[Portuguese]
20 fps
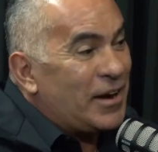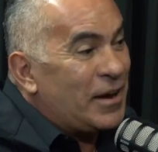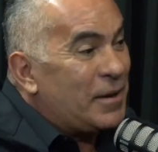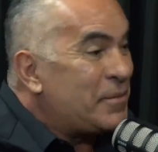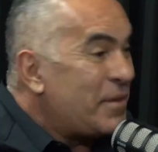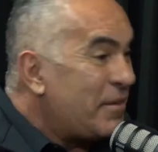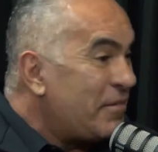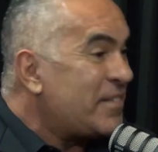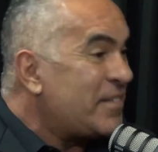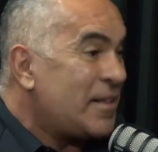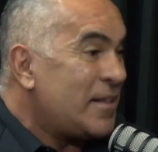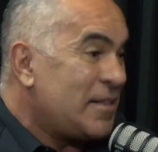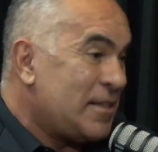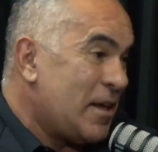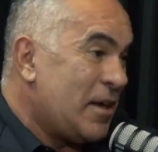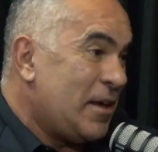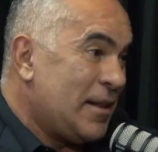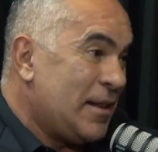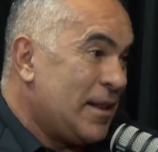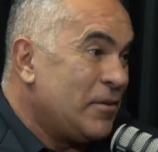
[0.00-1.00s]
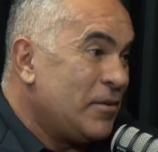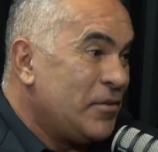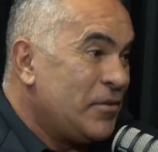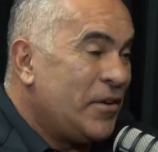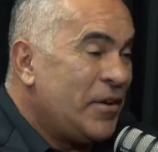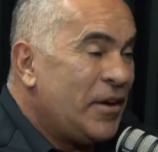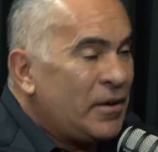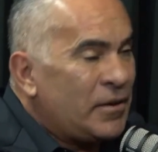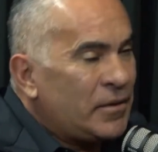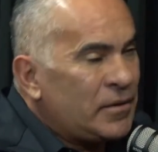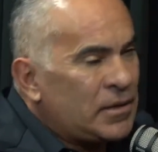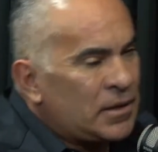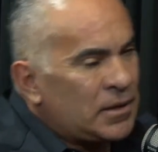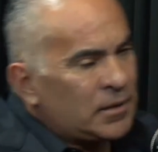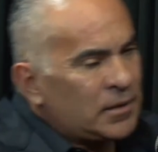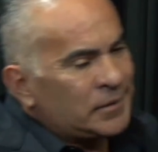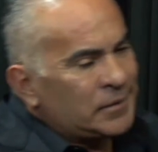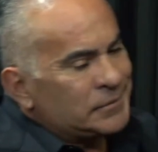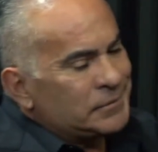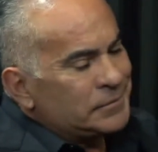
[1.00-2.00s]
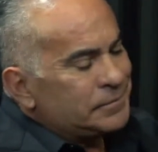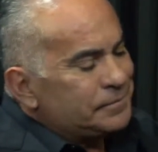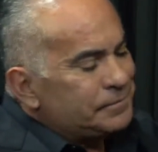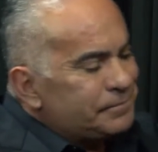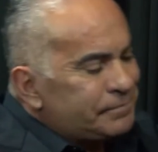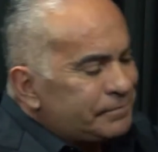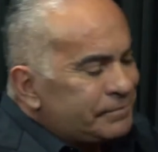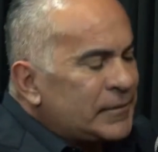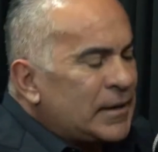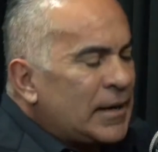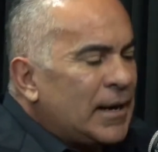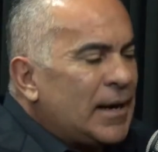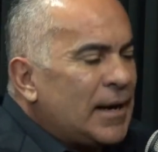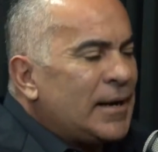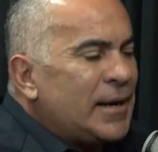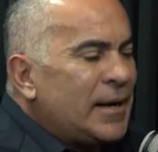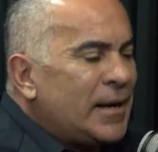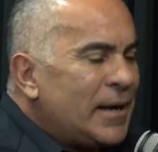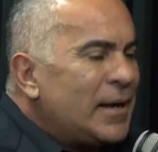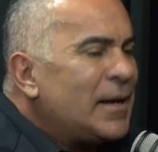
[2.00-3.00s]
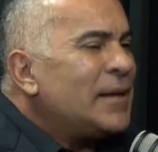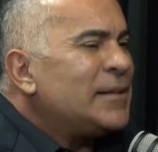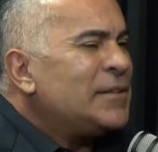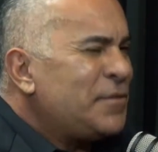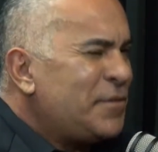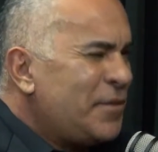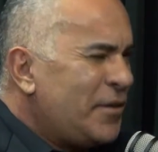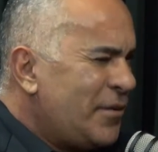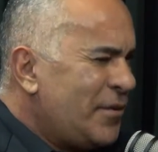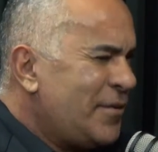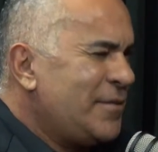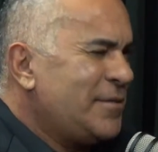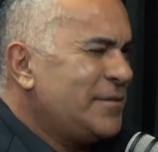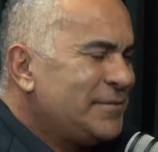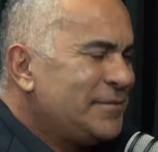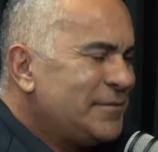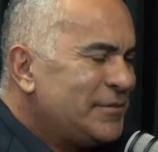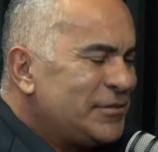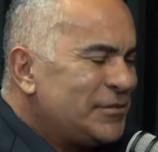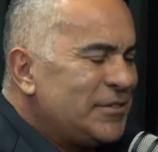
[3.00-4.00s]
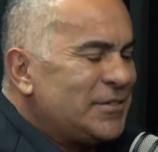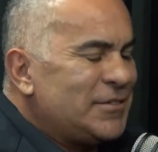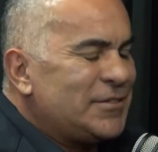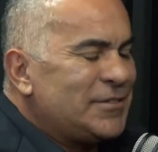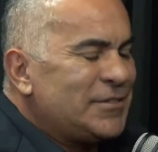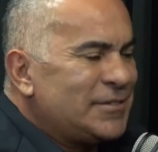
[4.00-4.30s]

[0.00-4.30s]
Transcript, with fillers: Precisa ver se você ah. tem né, o dinheiro. Então, é. cara, é difícil. difícil.